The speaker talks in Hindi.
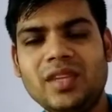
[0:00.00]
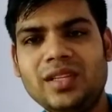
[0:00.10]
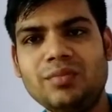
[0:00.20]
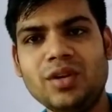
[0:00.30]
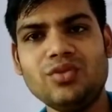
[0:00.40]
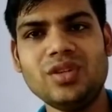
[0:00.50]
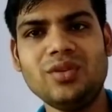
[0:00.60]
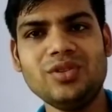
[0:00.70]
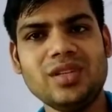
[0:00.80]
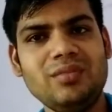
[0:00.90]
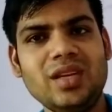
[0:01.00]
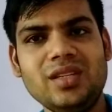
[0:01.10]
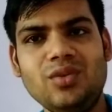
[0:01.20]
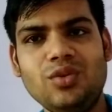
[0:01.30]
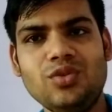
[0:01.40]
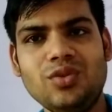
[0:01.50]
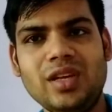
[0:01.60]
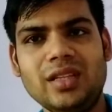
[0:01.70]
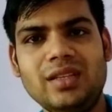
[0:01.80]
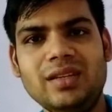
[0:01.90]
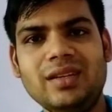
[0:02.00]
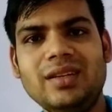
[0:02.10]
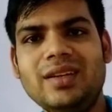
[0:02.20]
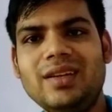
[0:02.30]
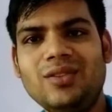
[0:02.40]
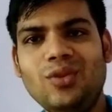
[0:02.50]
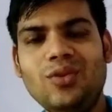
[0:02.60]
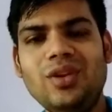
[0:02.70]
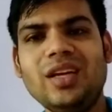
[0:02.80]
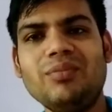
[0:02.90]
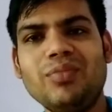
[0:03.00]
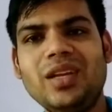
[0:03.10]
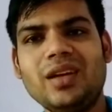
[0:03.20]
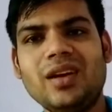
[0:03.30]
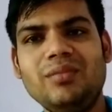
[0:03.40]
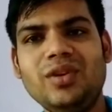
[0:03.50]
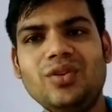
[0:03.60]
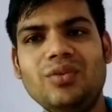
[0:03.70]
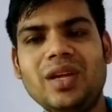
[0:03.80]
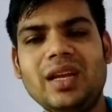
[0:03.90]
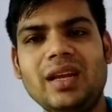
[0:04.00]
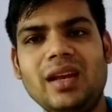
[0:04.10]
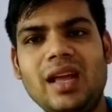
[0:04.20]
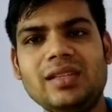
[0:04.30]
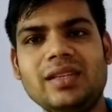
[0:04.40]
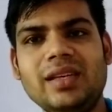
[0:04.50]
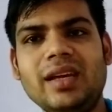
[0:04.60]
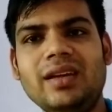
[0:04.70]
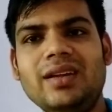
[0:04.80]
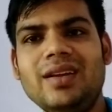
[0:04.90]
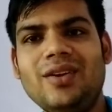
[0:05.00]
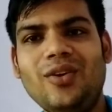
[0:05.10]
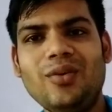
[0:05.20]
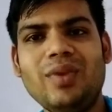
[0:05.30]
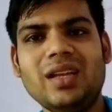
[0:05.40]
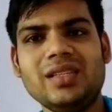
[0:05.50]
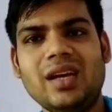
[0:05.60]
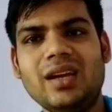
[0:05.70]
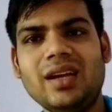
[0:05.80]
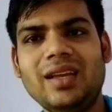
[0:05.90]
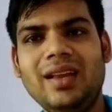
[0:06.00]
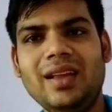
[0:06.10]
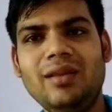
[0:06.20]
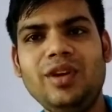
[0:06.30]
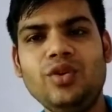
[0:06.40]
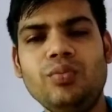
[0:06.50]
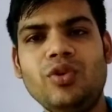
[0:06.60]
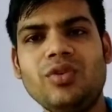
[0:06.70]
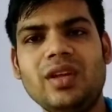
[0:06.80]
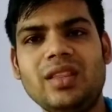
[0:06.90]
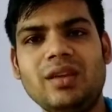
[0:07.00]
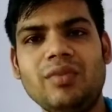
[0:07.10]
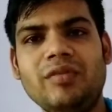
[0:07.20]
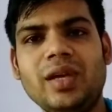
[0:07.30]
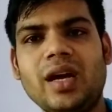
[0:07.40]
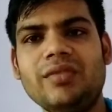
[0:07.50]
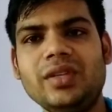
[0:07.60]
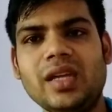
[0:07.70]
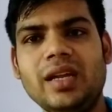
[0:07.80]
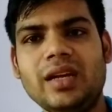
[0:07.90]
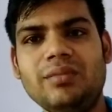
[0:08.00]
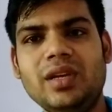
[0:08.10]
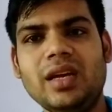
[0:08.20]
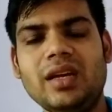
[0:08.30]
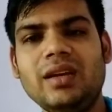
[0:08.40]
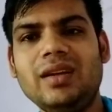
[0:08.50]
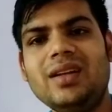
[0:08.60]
इसमें कुछ ना कुछ कमियां जरूर छूट जाती हैं तो उन्हीं कंपनी कमियों को मैंने एनालाइज किया और मैंने जाना कि Realme 2 Pro के अंदर में भी काफी सारी कमियां हैं